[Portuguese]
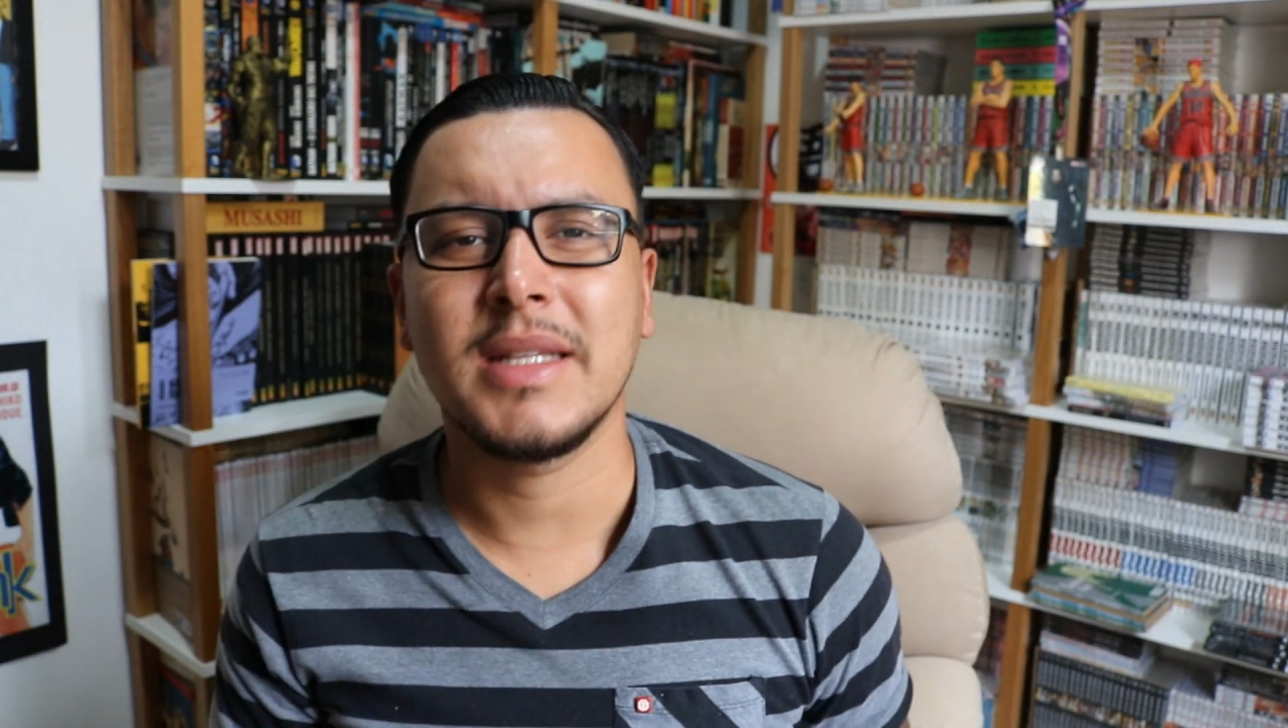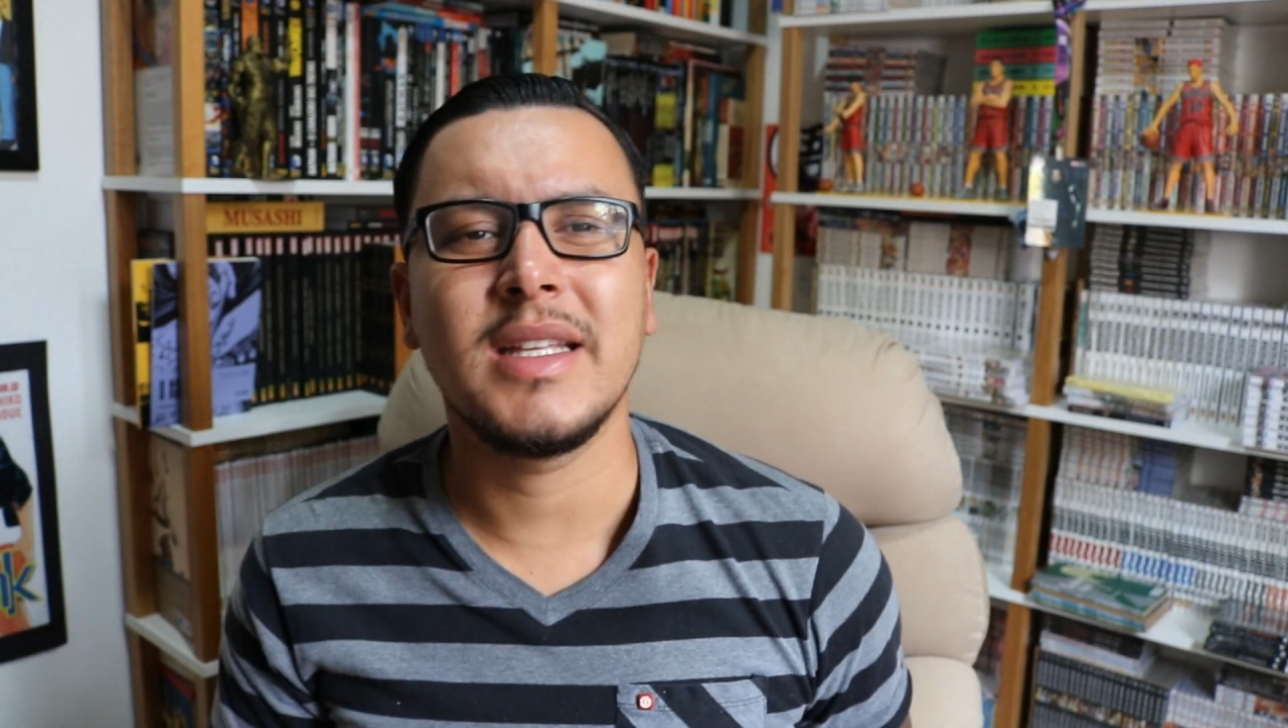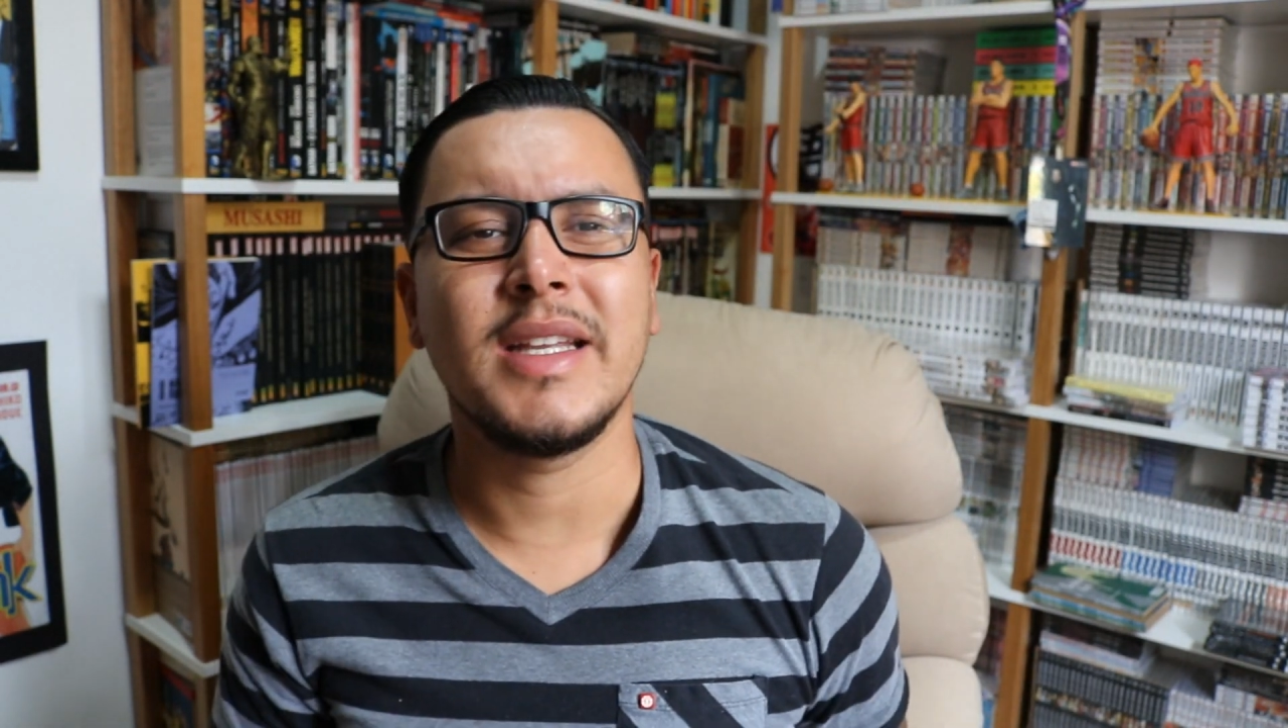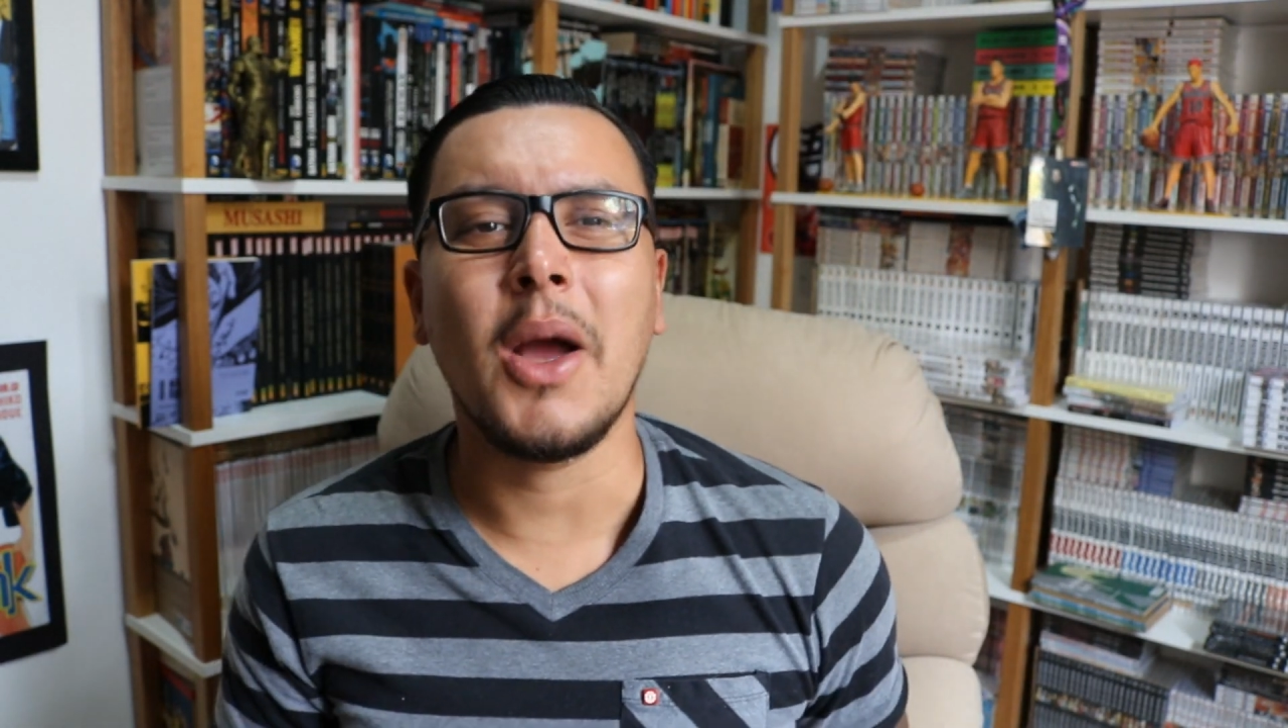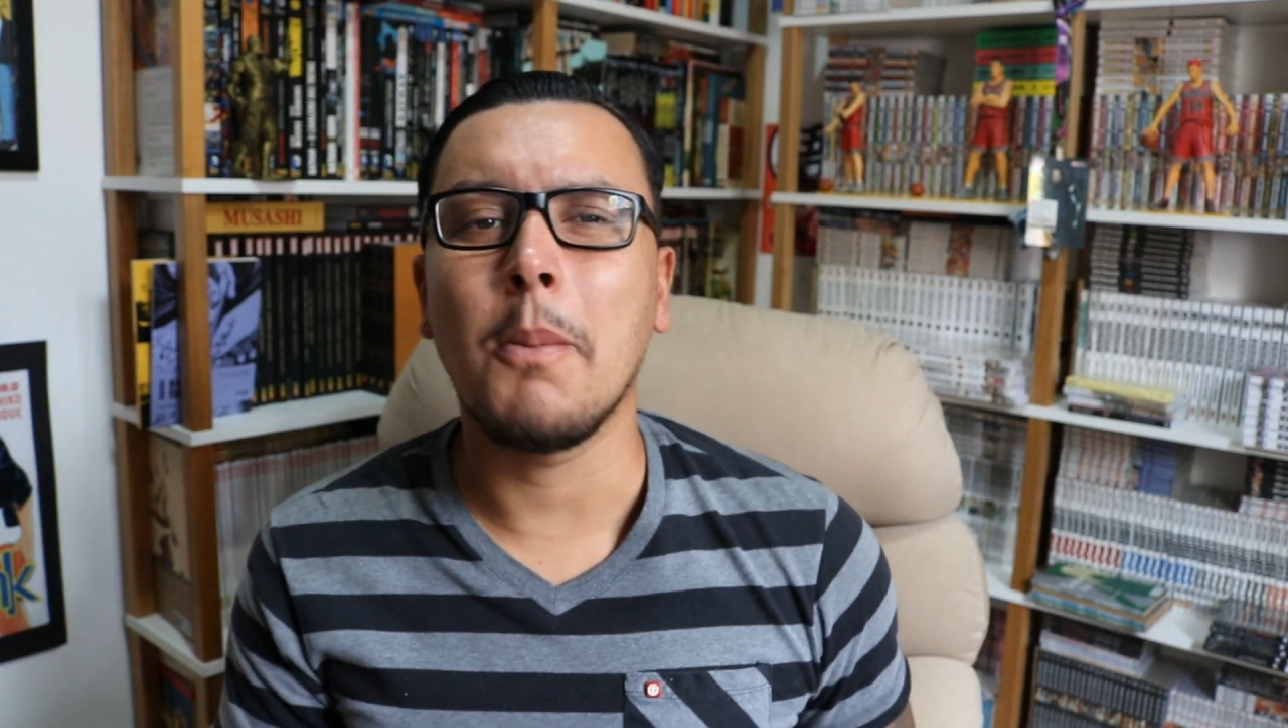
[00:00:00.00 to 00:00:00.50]

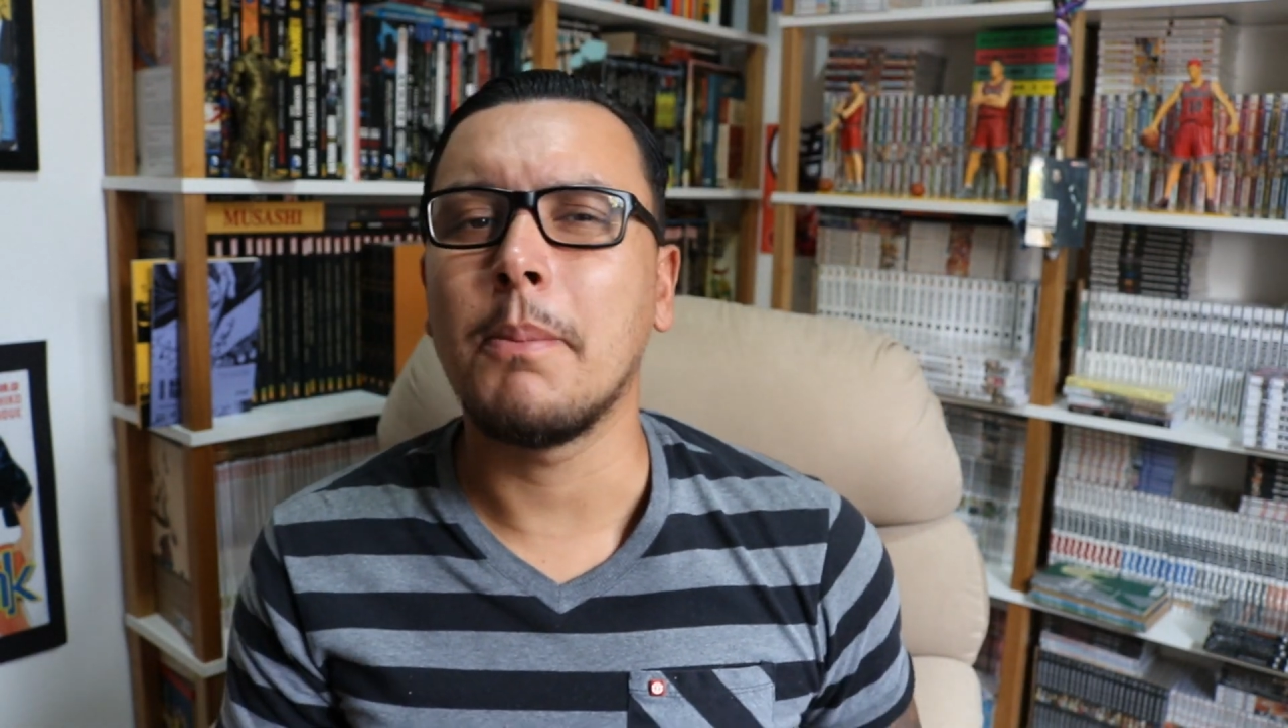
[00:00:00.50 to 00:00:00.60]
material